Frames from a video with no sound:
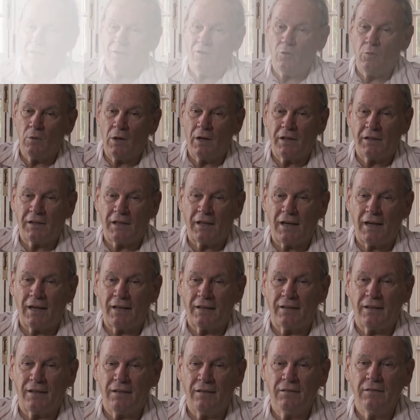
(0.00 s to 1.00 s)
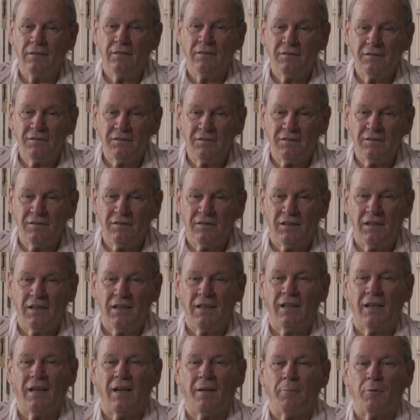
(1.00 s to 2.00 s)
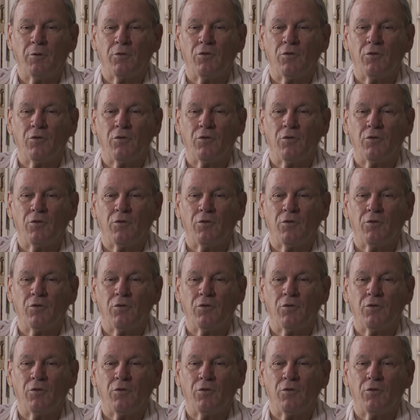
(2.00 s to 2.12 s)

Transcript: En Cuba Literaria tiene la